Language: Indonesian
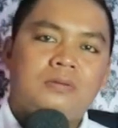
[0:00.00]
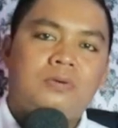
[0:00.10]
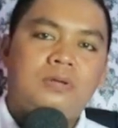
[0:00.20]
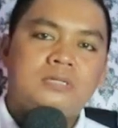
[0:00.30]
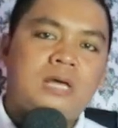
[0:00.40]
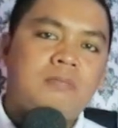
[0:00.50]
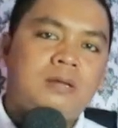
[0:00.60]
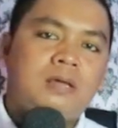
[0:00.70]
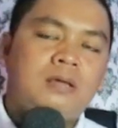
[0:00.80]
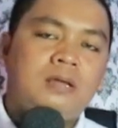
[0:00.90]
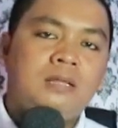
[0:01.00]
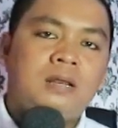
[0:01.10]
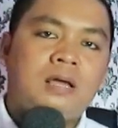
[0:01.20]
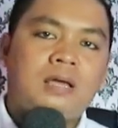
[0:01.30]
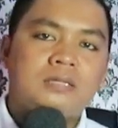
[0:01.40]
Doni Salman dan
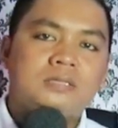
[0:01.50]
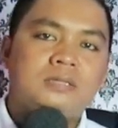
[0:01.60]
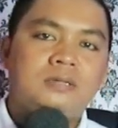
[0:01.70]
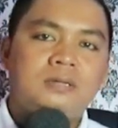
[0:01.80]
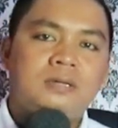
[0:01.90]
Indra Kens.